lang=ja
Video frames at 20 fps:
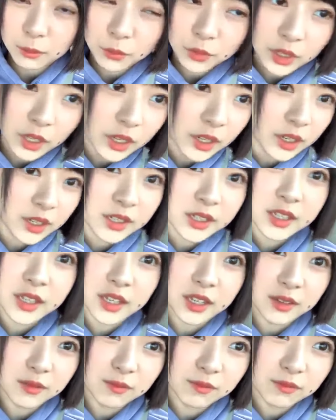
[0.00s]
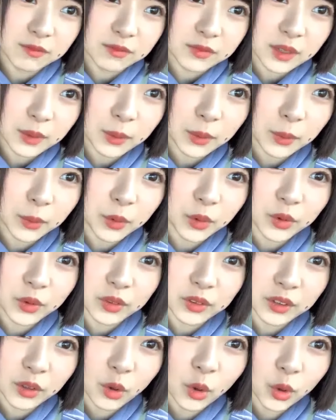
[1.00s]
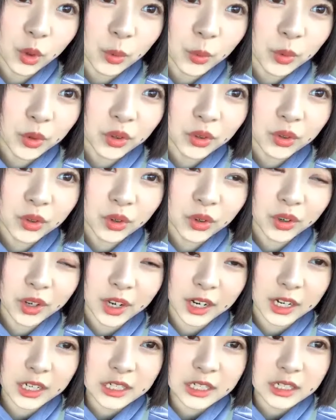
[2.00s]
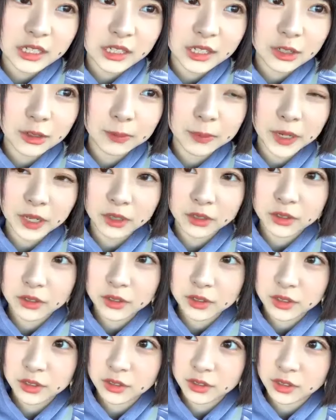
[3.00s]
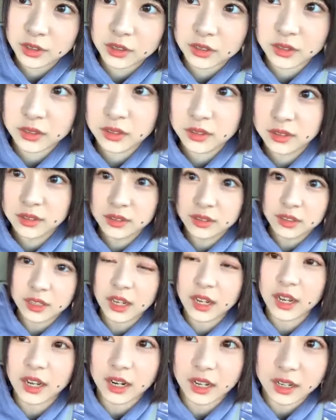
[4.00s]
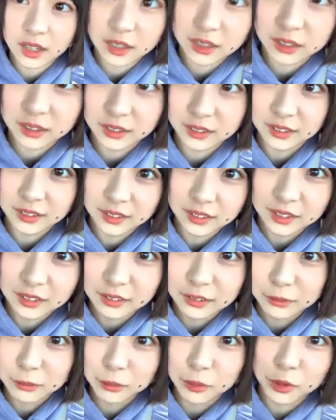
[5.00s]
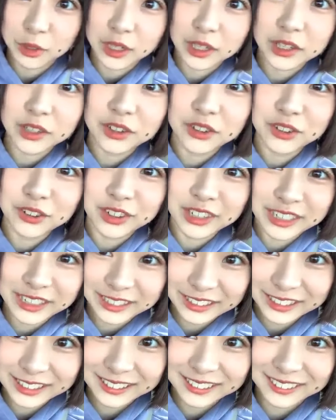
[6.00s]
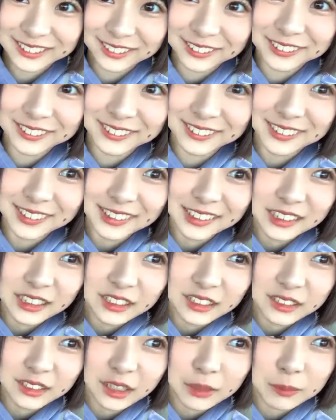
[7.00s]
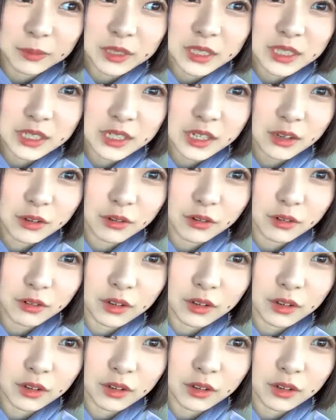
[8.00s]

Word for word: もうなんか好き多分もう子供の頃から知ってるパックジュースだからもう理由はきっとやっぱちっちゃい頃